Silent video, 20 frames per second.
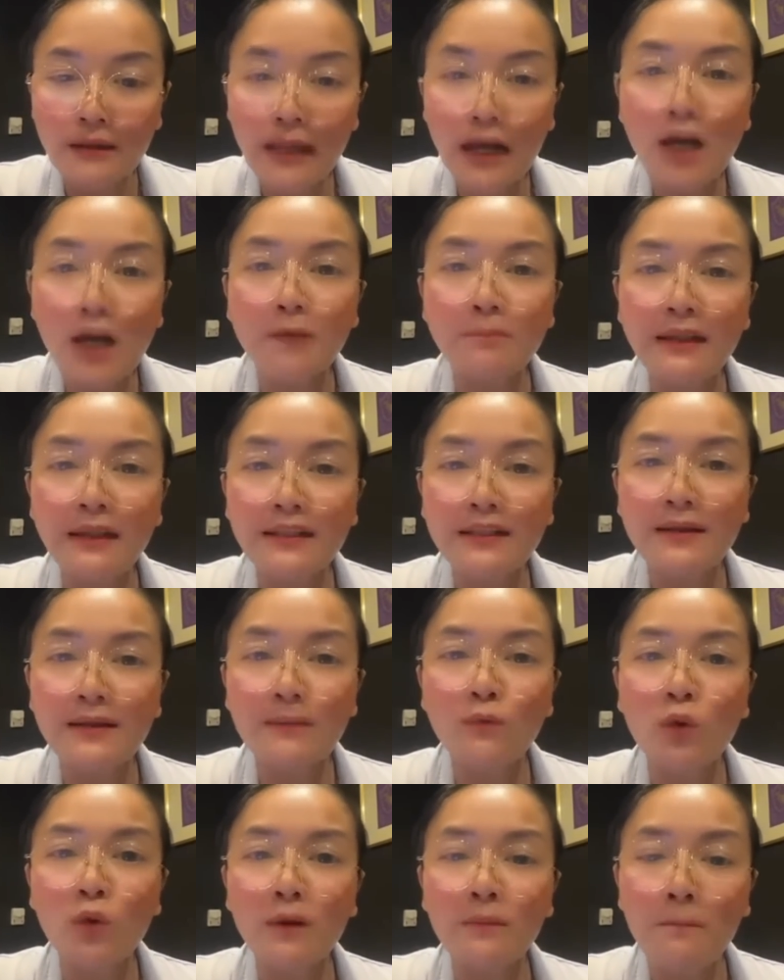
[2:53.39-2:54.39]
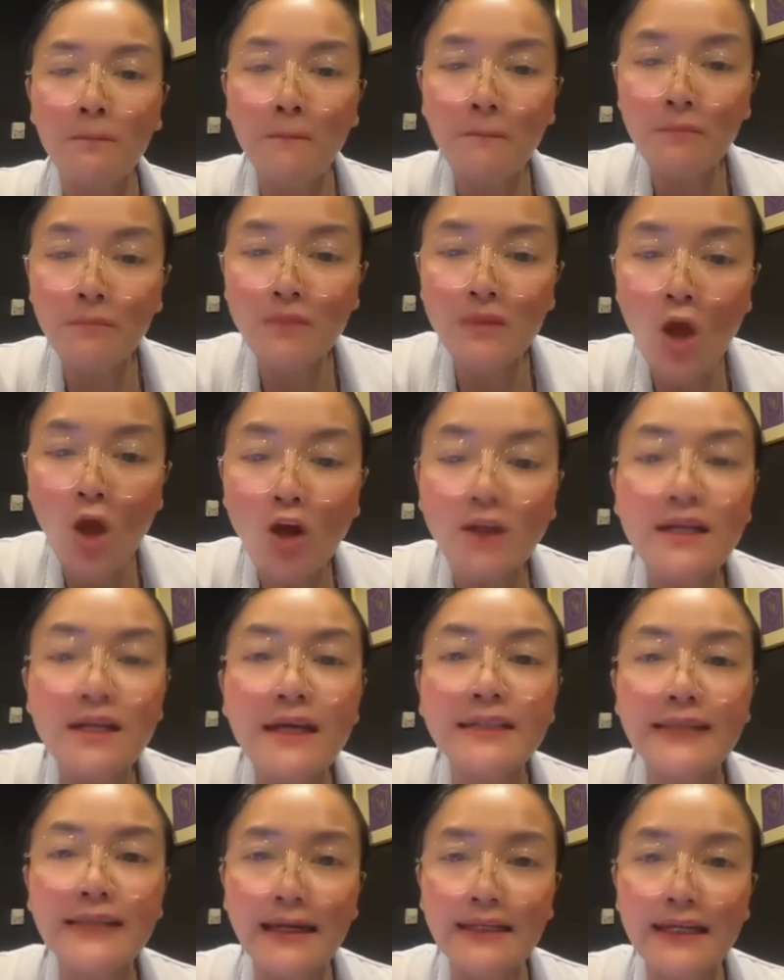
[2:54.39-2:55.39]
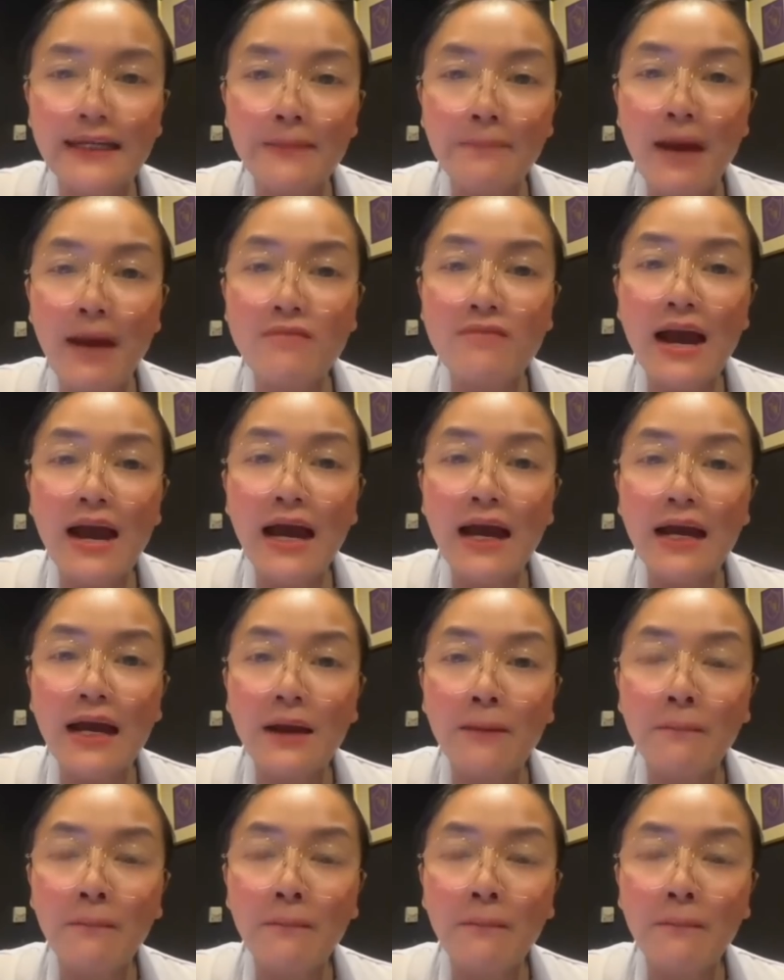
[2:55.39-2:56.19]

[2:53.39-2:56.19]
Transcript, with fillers: ถ้าเกิดเป็นจำนวนนอกเหนือจากนี้แปลว่า